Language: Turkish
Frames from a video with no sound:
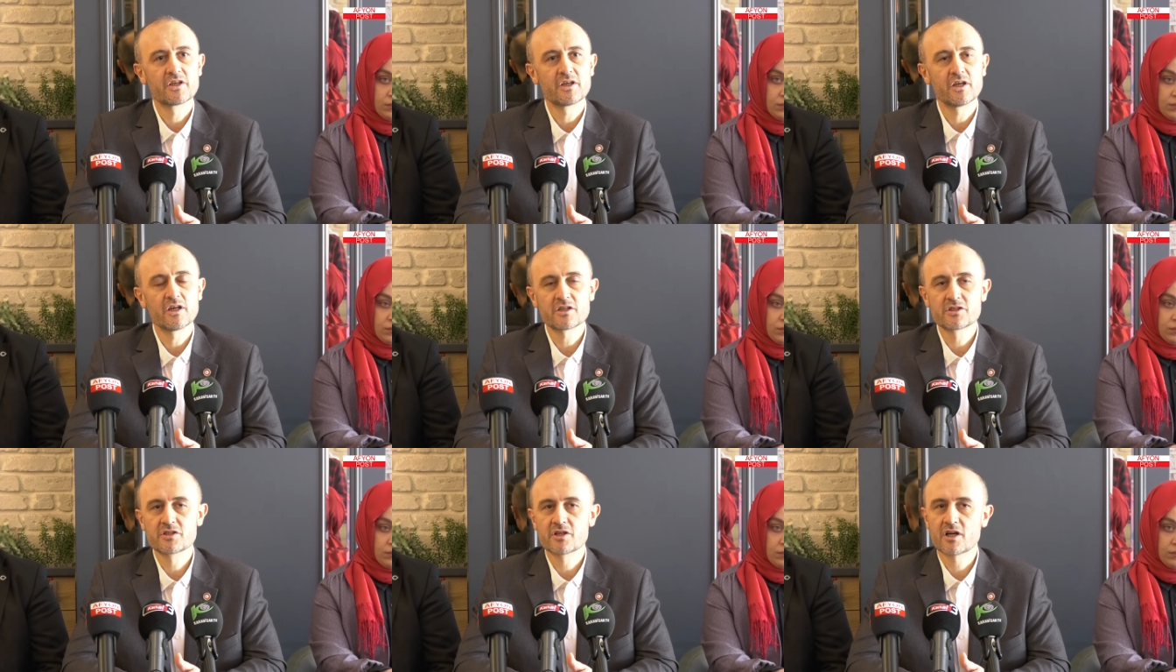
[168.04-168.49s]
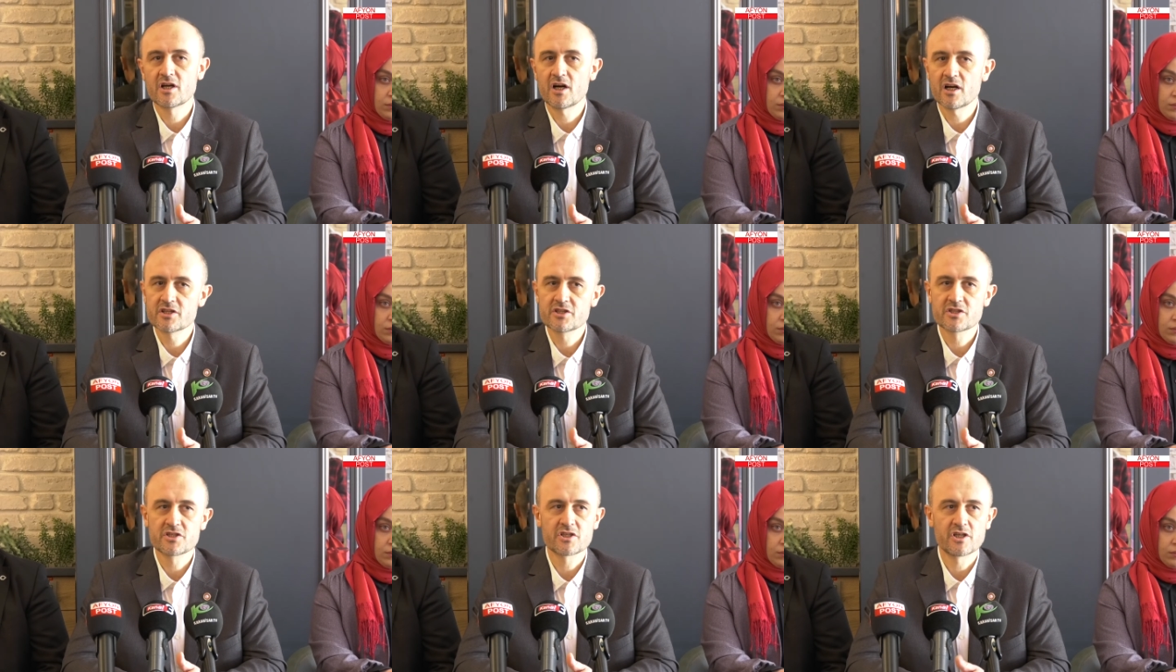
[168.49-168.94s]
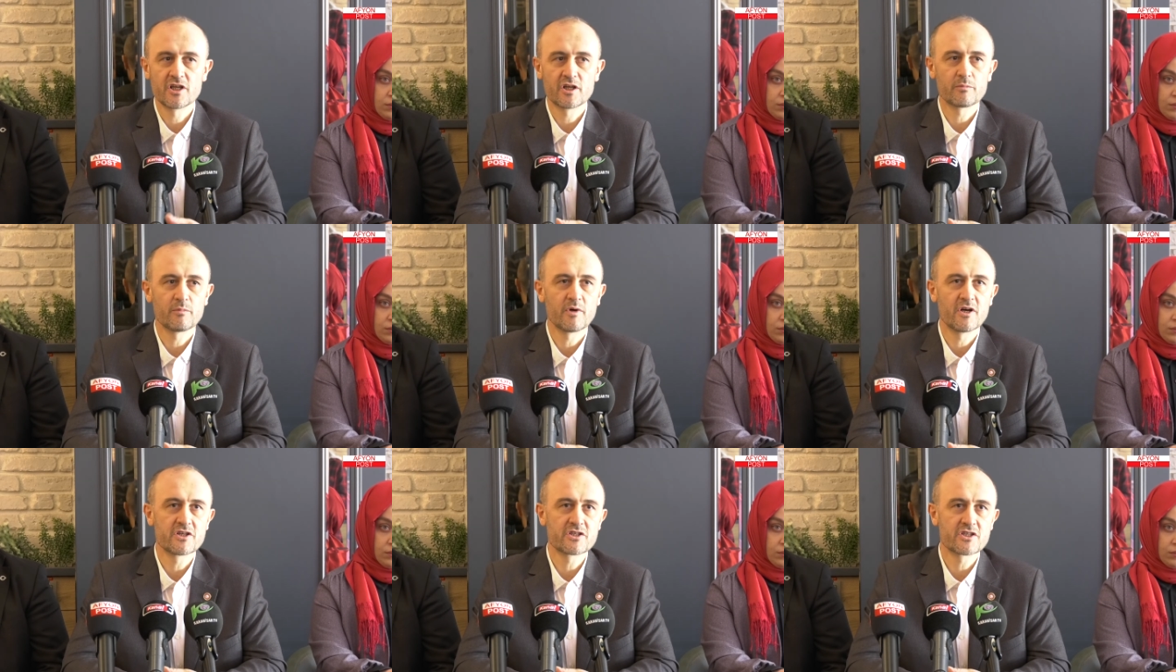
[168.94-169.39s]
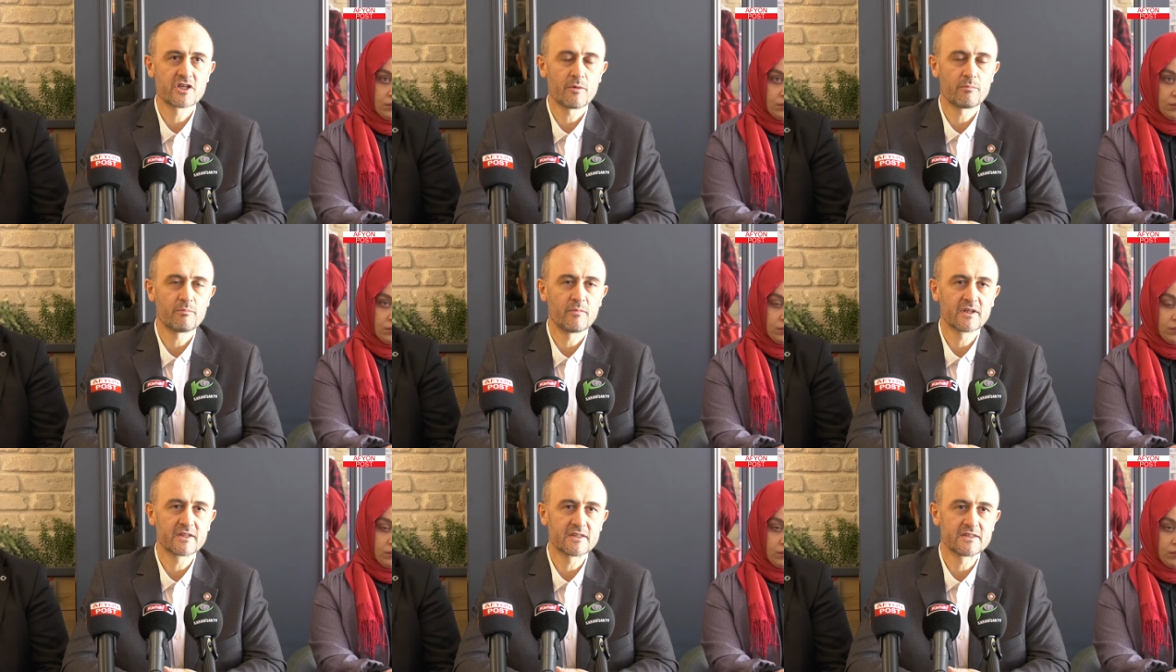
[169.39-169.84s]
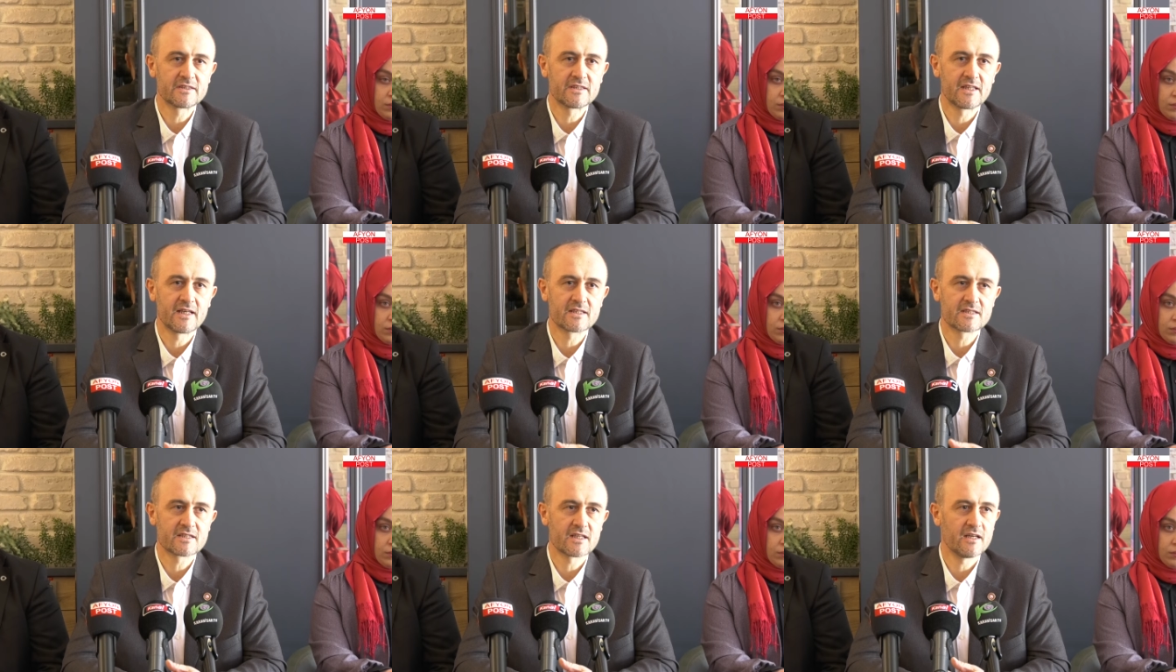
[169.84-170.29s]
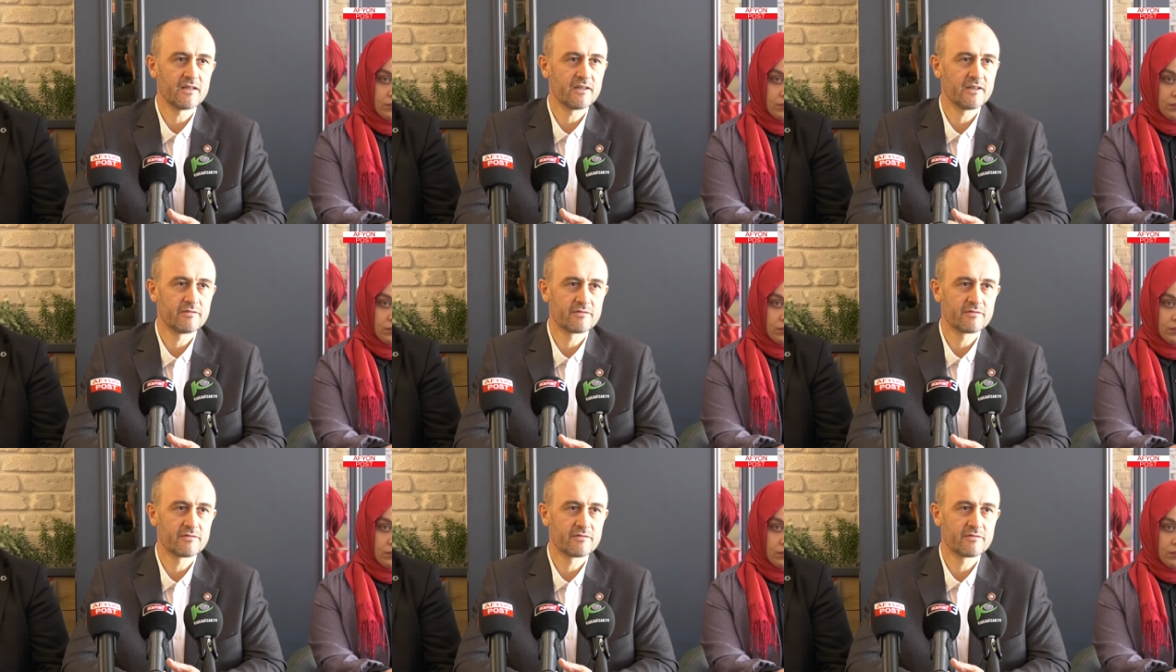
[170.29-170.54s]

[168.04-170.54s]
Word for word: kaç, kaç kişilik bağış yapmak isterse,